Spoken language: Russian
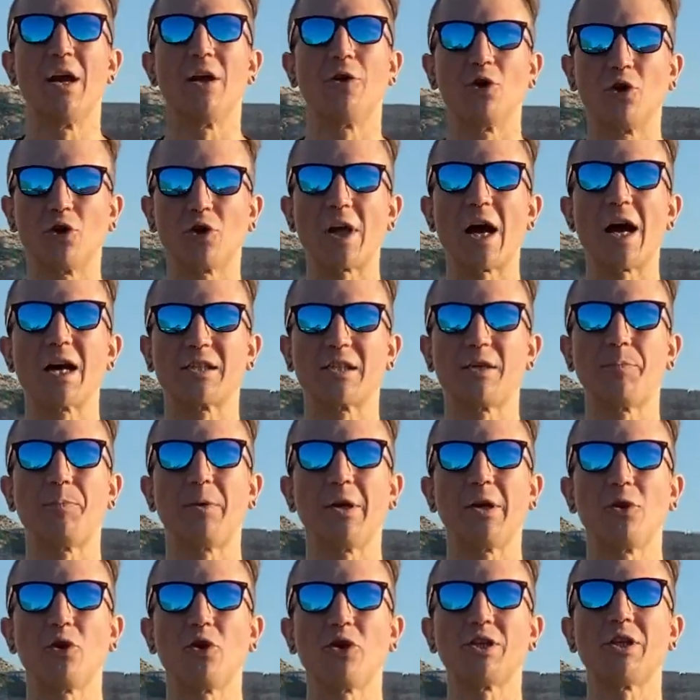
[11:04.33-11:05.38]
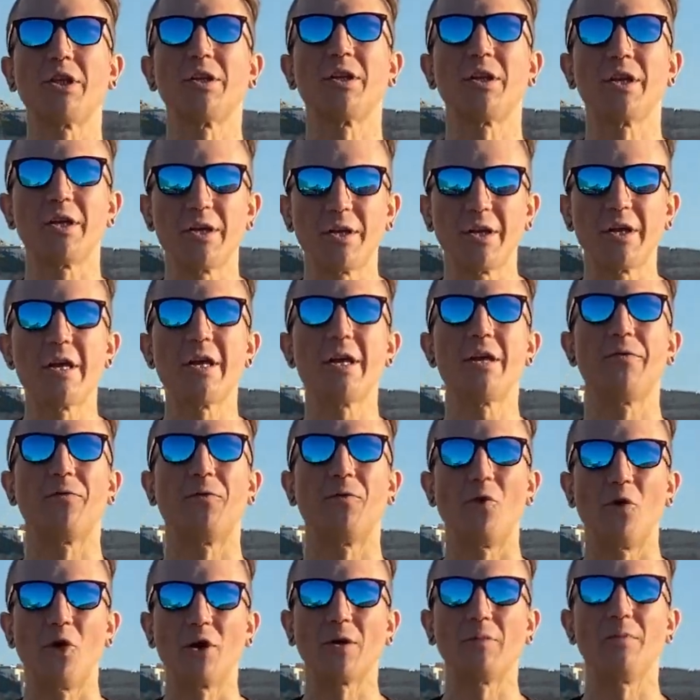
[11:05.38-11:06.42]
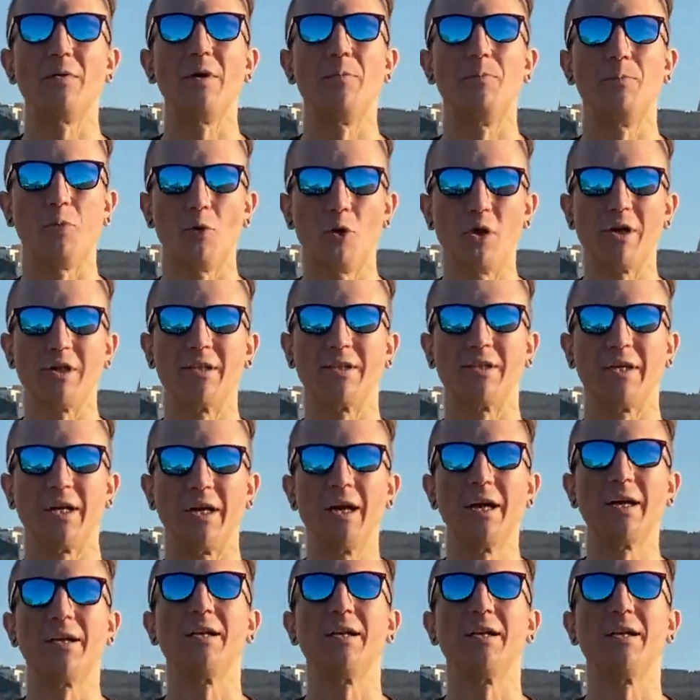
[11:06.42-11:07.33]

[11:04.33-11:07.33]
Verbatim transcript: но также приносят иные формы пользы